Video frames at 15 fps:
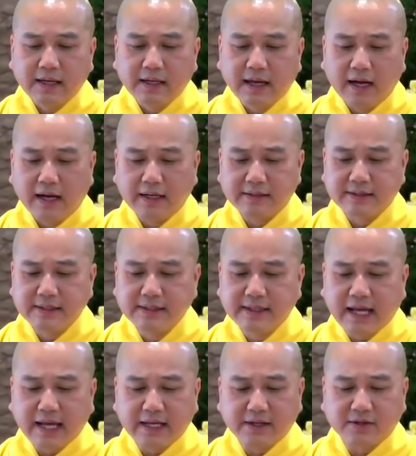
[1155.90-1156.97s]
à, xin
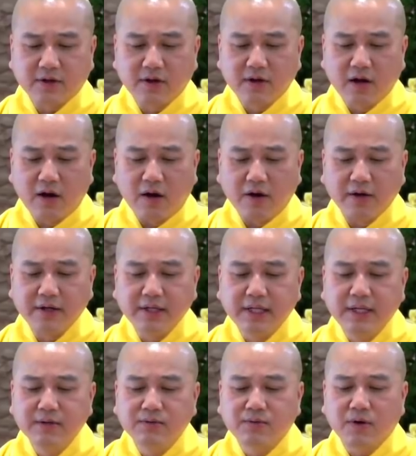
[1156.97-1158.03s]
thầy con hỏi,
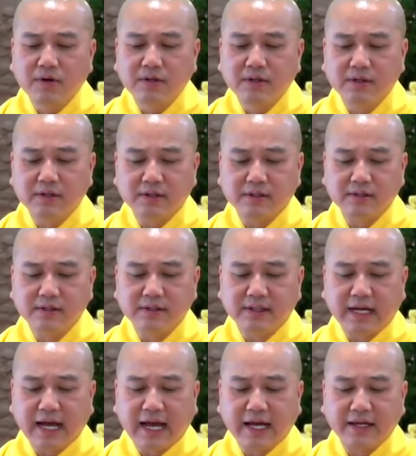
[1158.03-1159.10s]
nếu có người thường
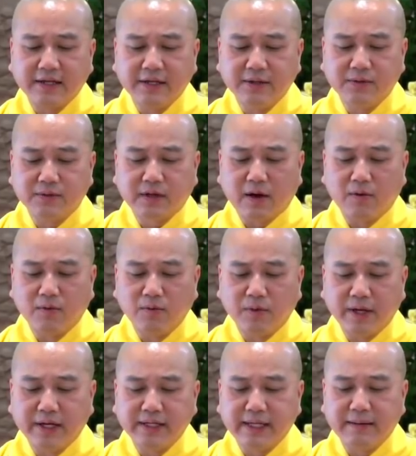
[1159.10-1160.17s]
ngày đều cầu
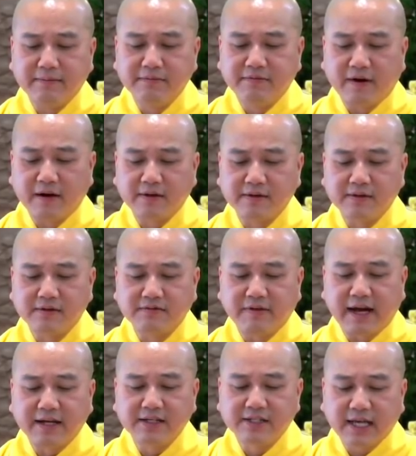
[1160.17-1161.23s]
nguyện niệm Phật được
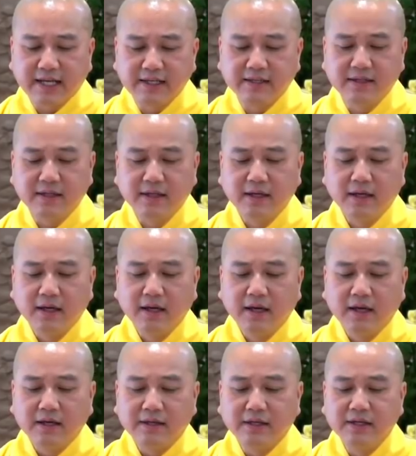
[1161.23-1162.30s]
vãng sanh,
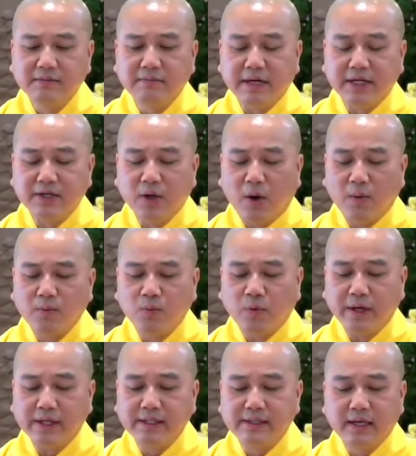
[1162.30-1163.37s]
nhưng bị đột
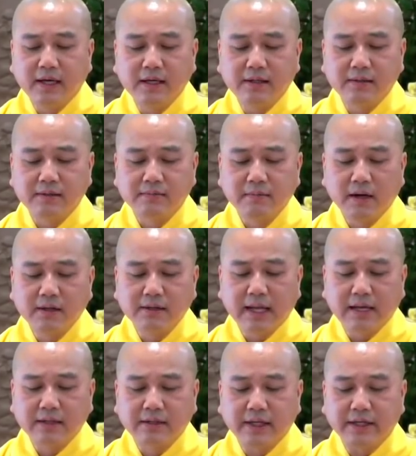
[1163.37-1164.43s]
quỵ chết bất
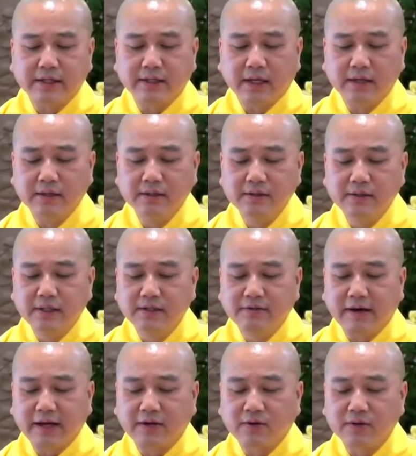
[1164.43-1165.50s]
đắc kỳ tử, như
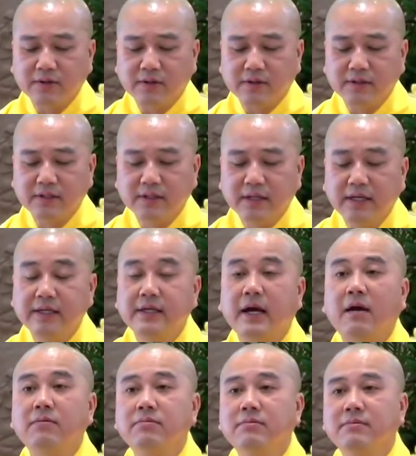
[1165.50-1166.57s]
vậy có được như ý
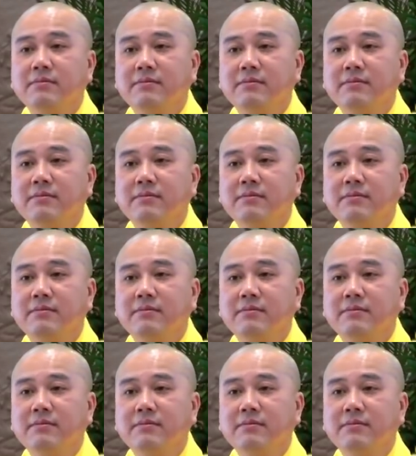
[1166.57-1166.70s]
không?